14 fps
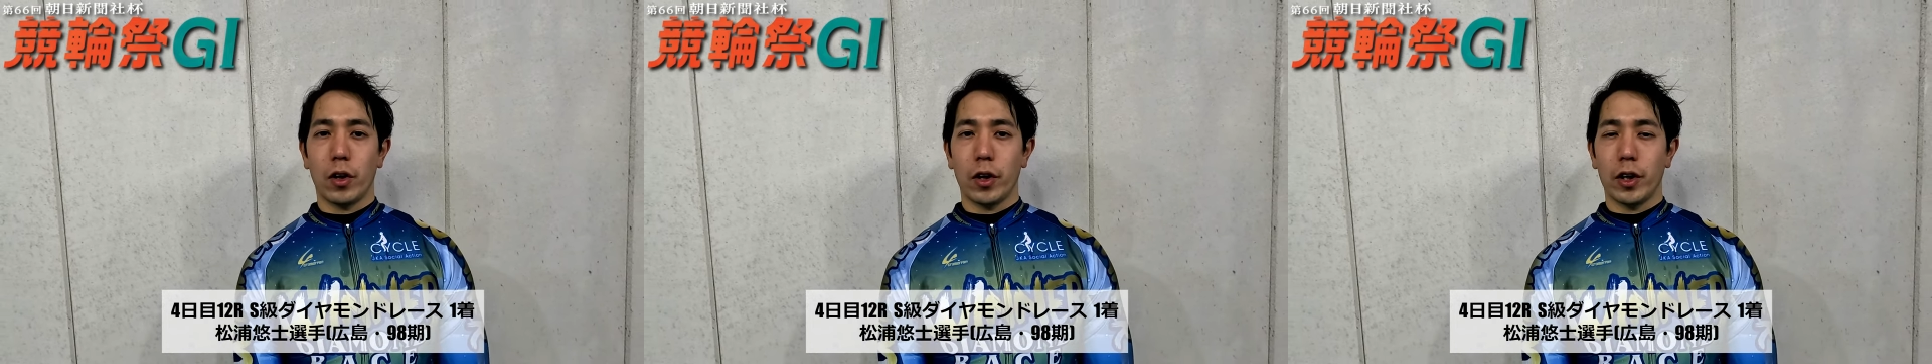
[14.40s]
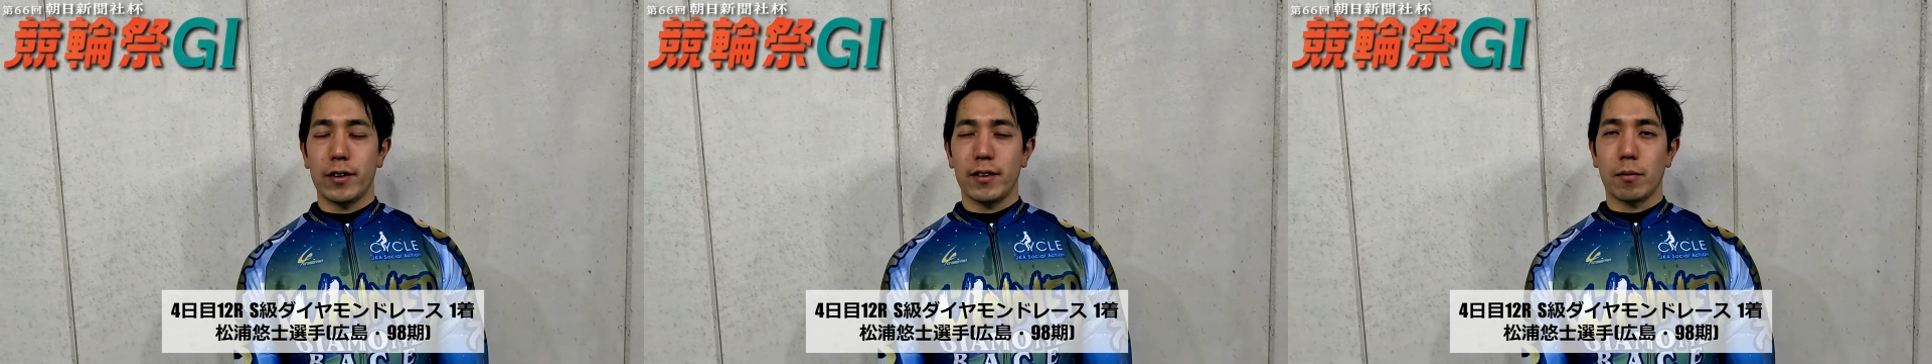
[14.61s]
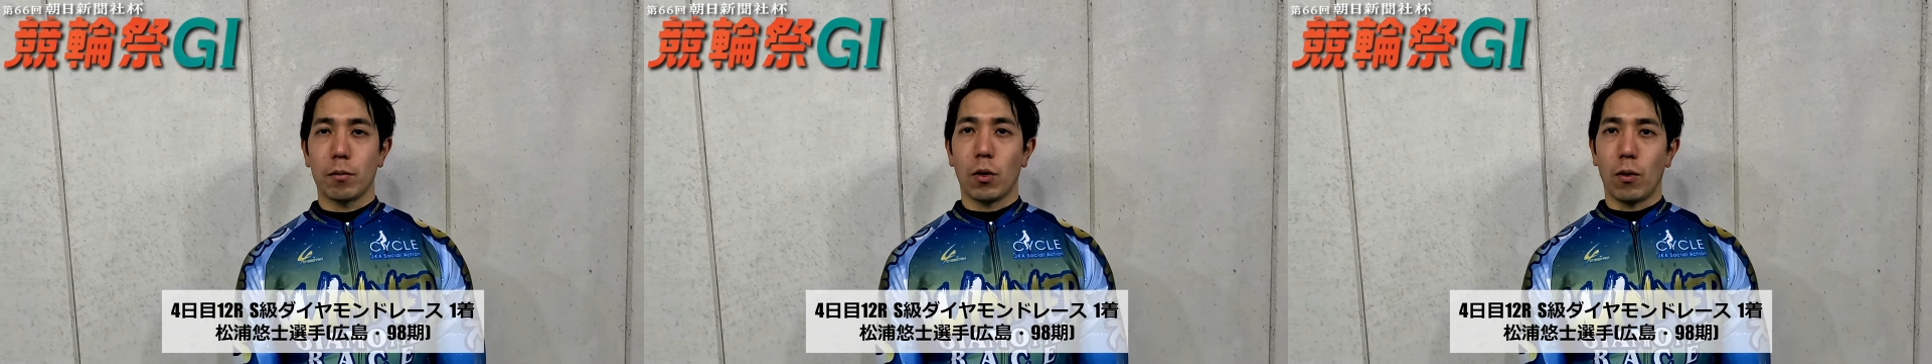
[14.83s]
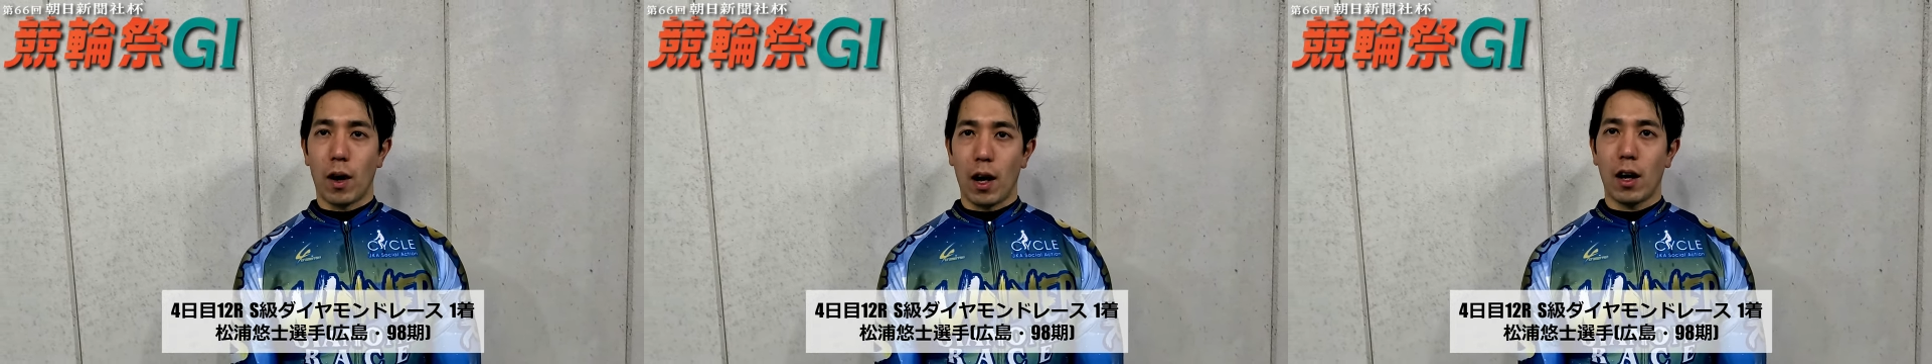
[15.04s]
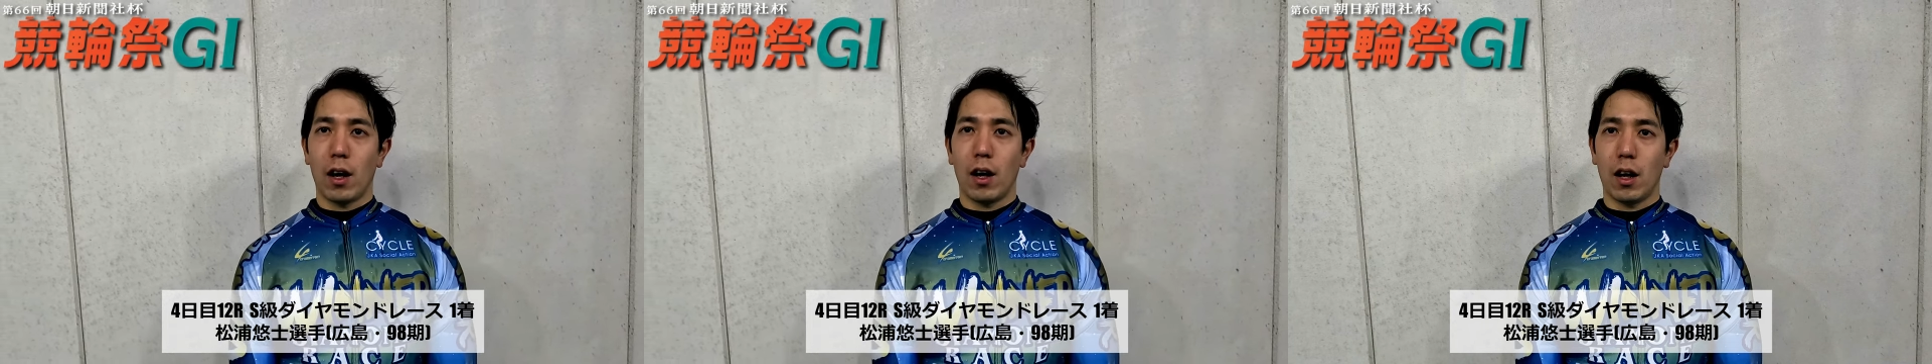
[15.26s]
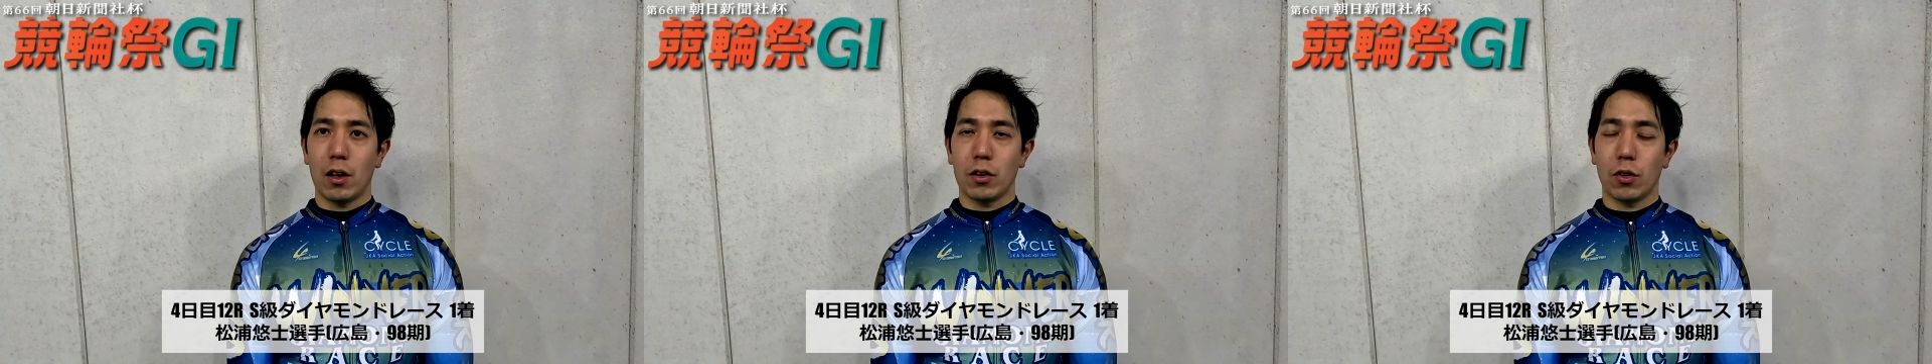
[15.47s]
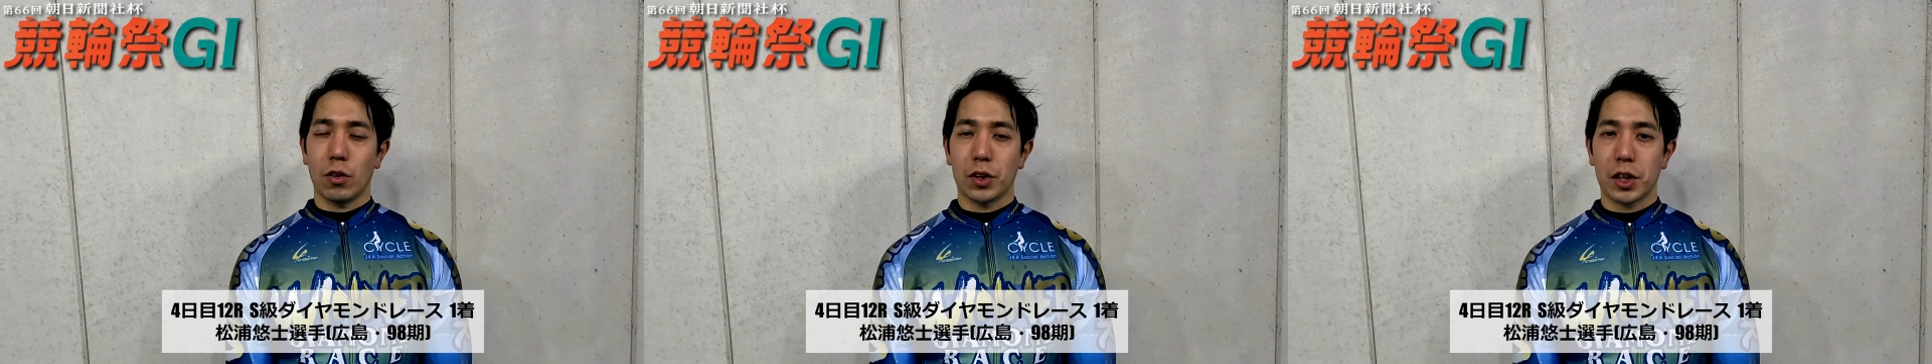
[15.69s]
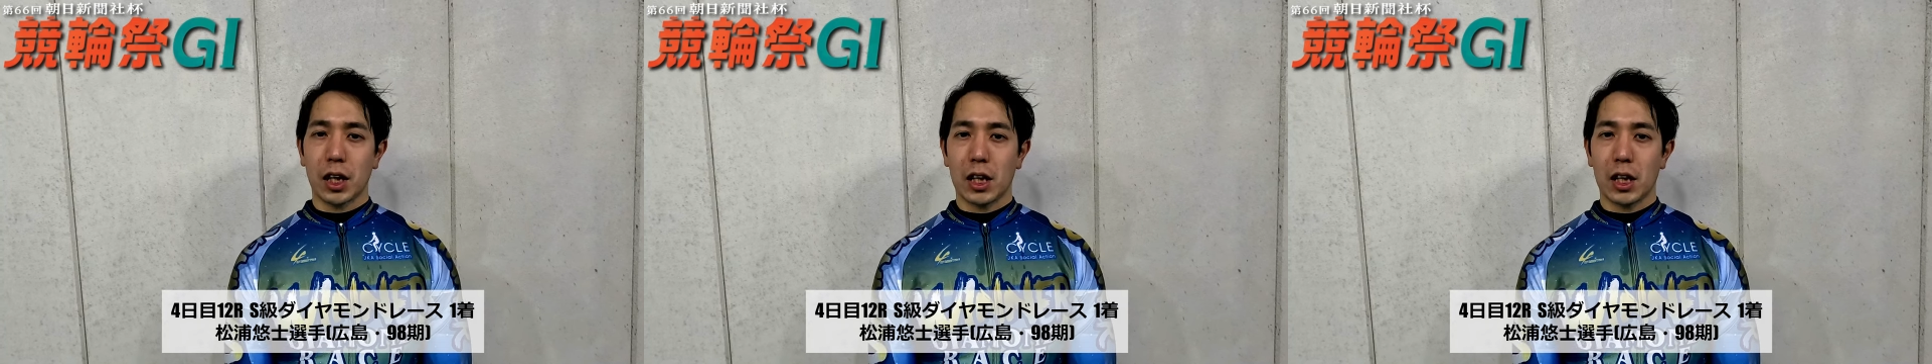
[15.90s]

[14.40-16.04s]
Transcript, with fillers: いつもはしっ